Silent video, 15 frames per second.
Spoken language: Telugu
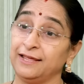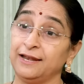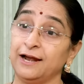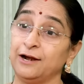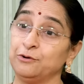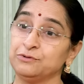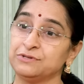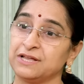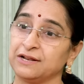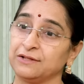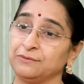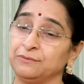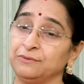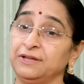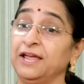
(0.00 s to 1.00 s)
ఈనాడు
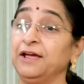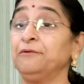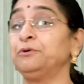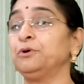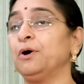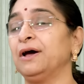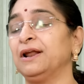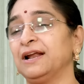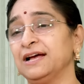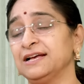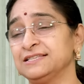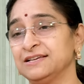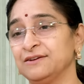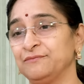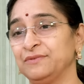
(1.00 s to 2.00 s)
జరగదు ఏమిటో ఆ
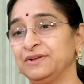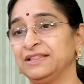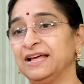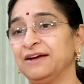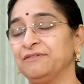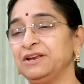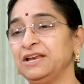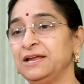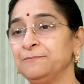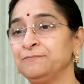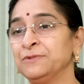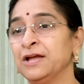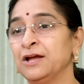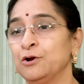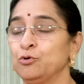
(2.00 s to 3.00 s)
రహస్యం విందామని
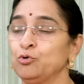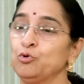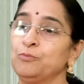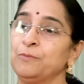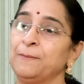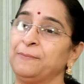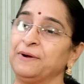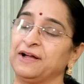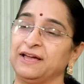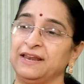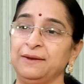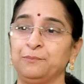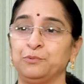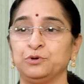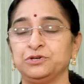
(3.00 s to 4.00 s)
గుమ్మం
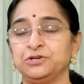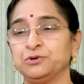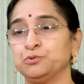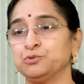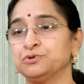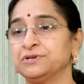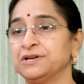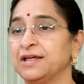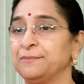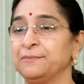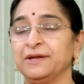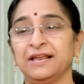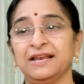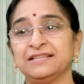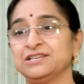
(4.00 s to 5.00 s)
పక్కనే పొంచి కూర్చున్నారు
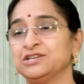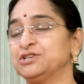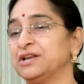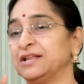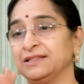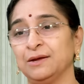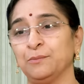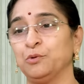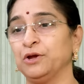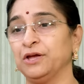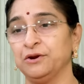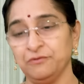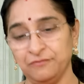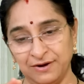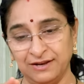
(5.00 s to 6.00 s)
మిగిలిన శిష్యులంతా
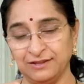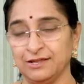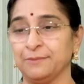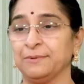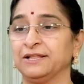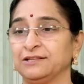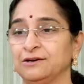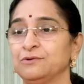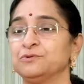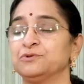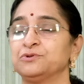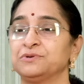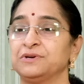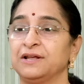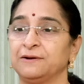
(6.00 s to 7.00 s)
పోయారు వీళ్ళిద్దరు మాత్రం
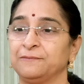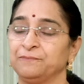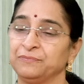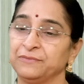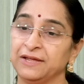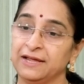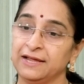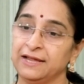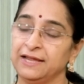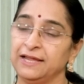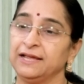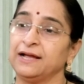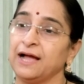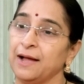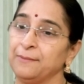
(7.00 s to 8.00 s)
నుంచున్నారు
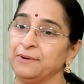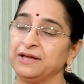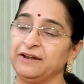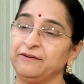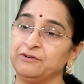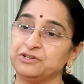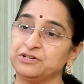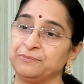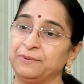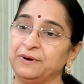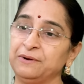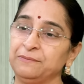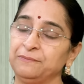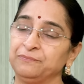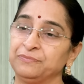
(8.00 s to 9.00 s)
ఈ కామగ్రీవుడు
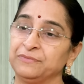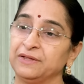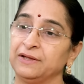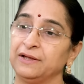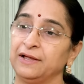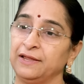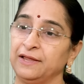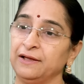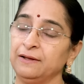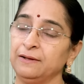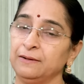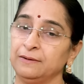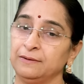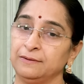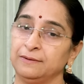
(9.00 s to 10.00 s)
చెప్పాడు అయ్యా
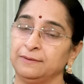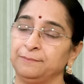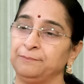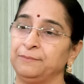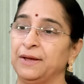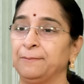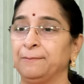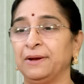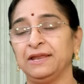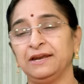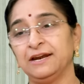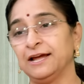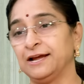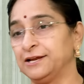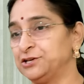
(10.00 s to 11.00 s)
మీ
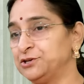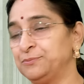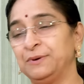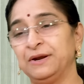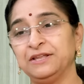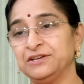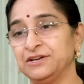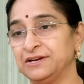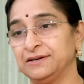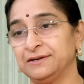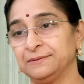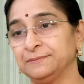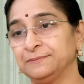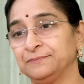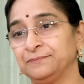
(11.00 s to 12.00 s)
అమ్మాయిని నాకు ఇచ్చి పెళ్లి చేయండి